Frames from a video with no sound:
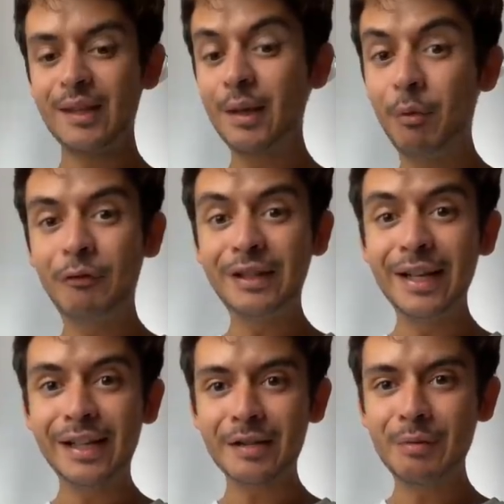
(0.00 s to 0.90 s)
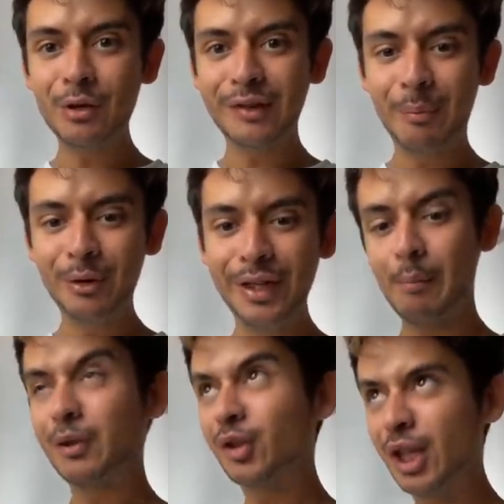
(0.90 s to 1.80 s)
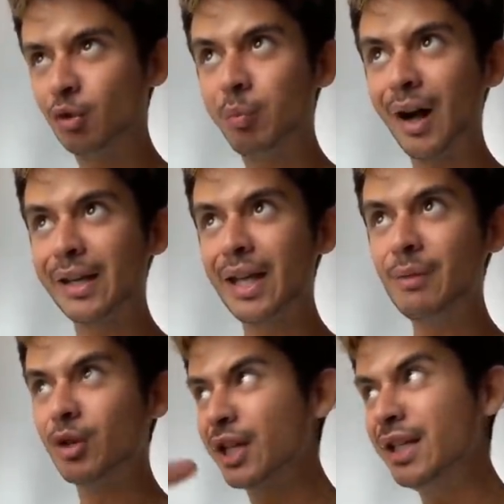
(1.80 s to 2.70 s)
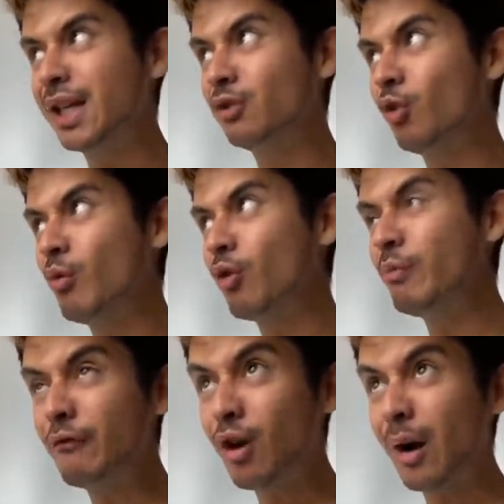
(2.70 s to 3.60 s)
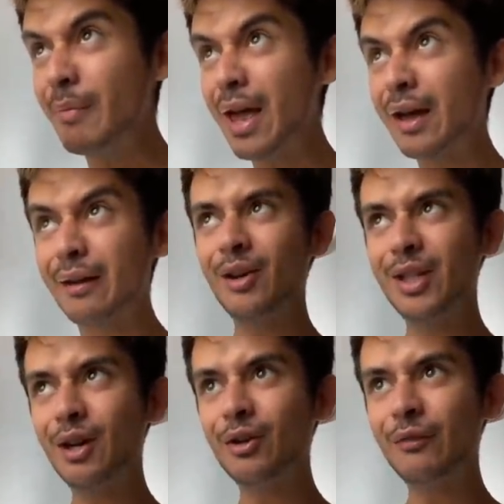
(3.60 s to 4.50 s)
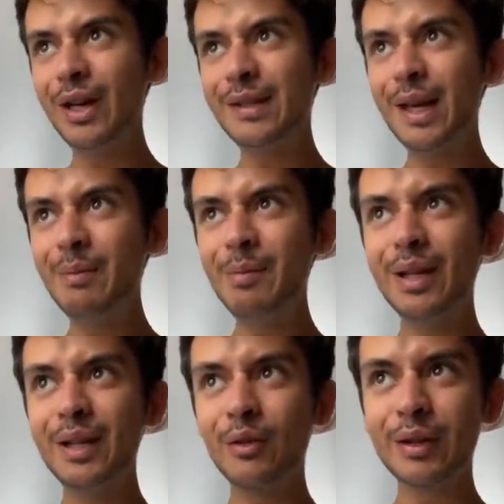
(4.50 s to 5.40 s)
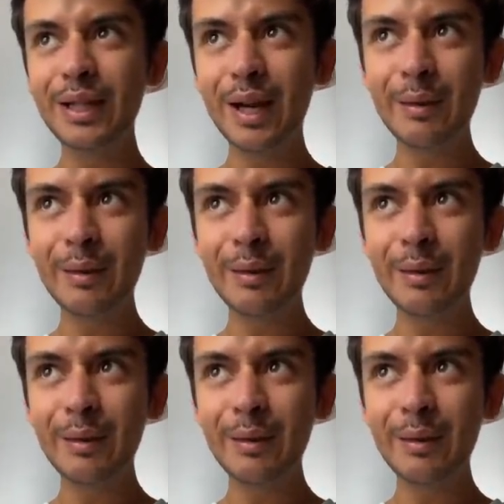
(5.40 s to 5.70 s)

pour fêter les 4 millions d'abonnés. Parce que j'ai tout braqué. Moi, j'ai niqué tout le monde, même vos grand-mères ah, je déconne, on va laisser les mémés dans les orties quand même.